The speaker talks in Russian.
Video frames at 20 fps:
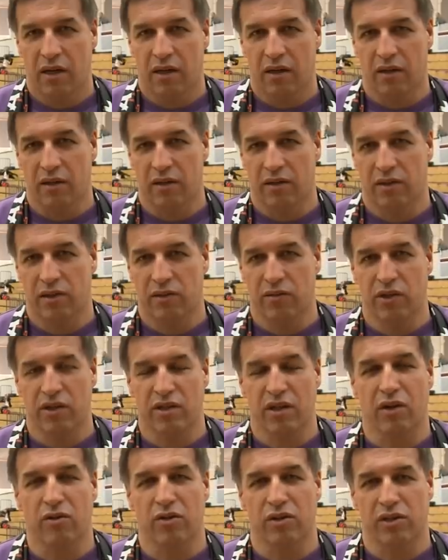Э, сегодня
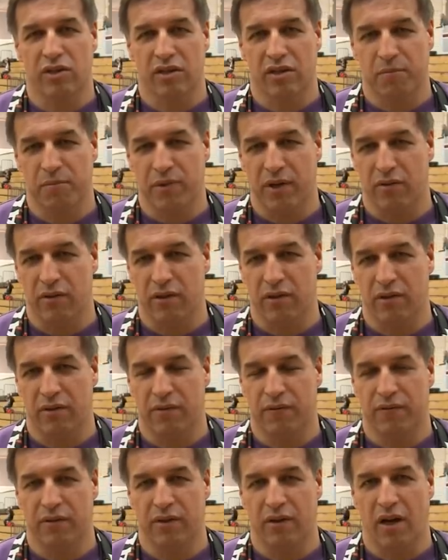закончился первый
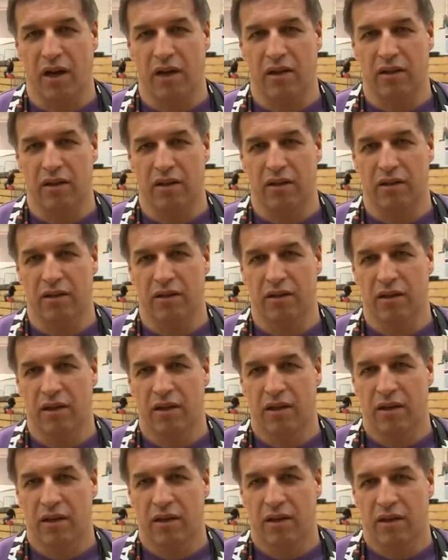финальный
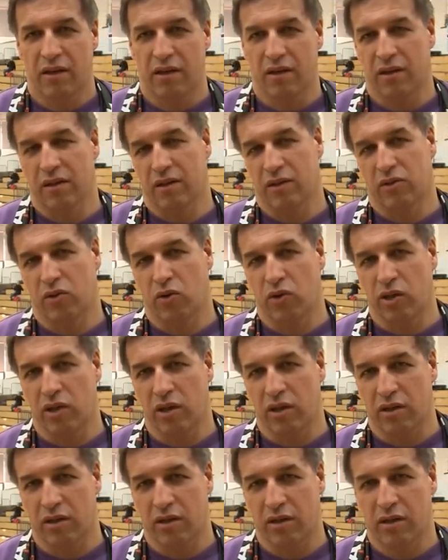э,
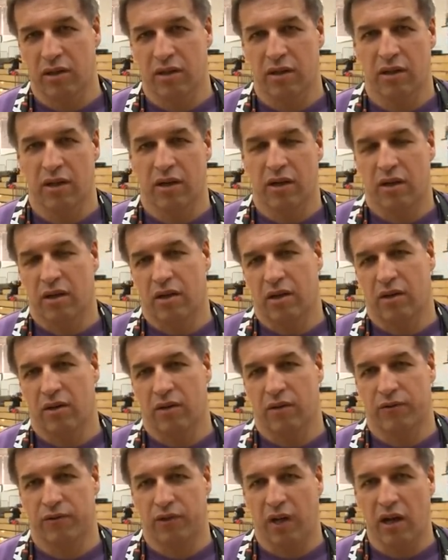турнир
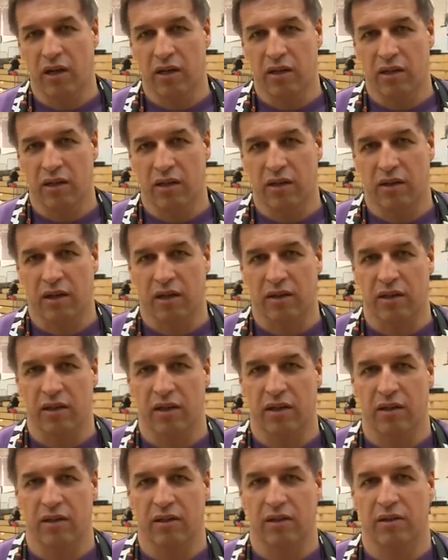э, в Таллине,
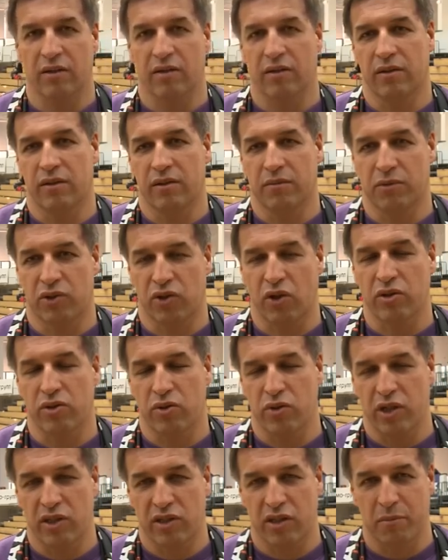когда Международная
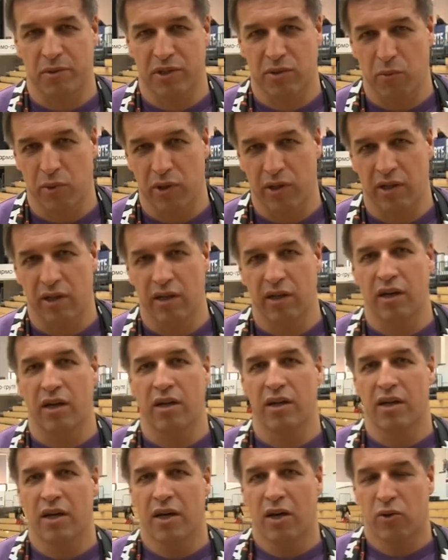студенческая баскетбольная
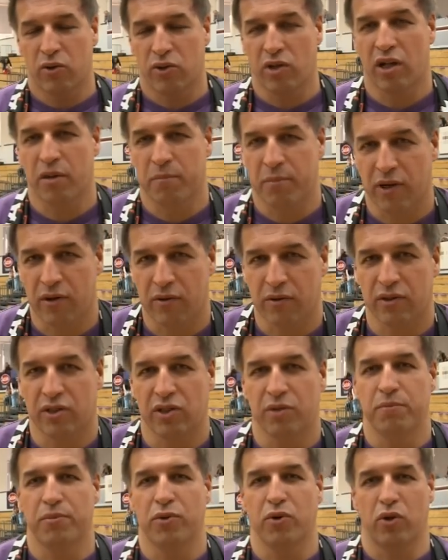лига узнала первого
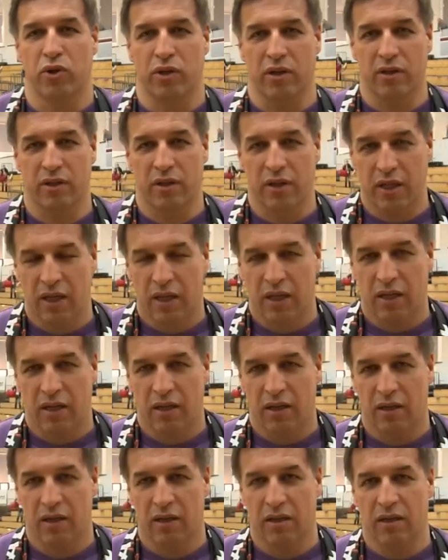чемпиона.
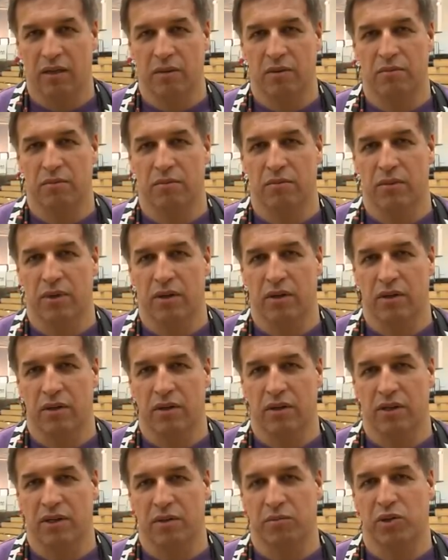Им,
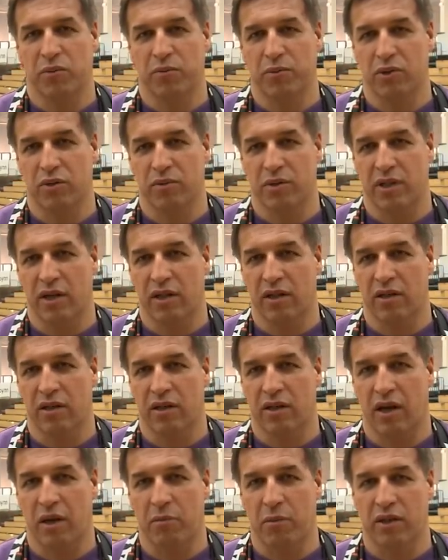этим чемпионом
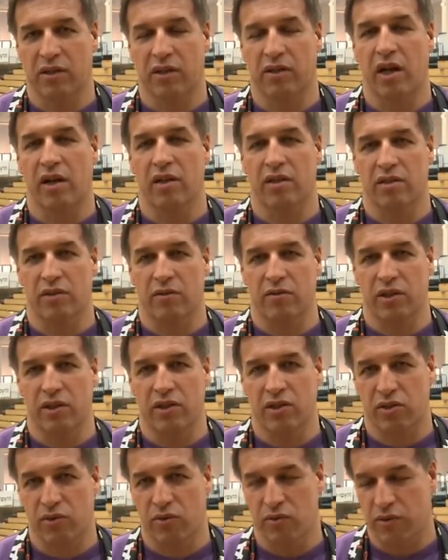стала команда Таллинского
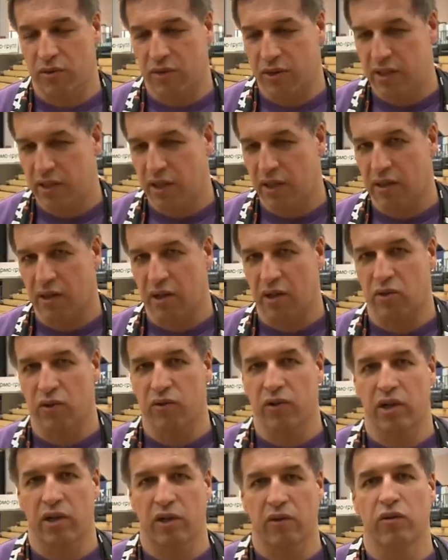технического университета, который
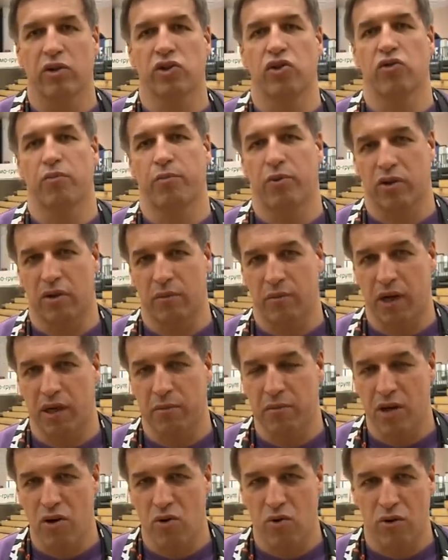выиграл в очень упорной
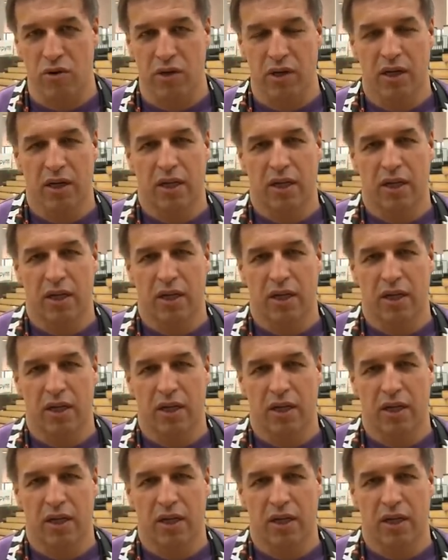борьбе у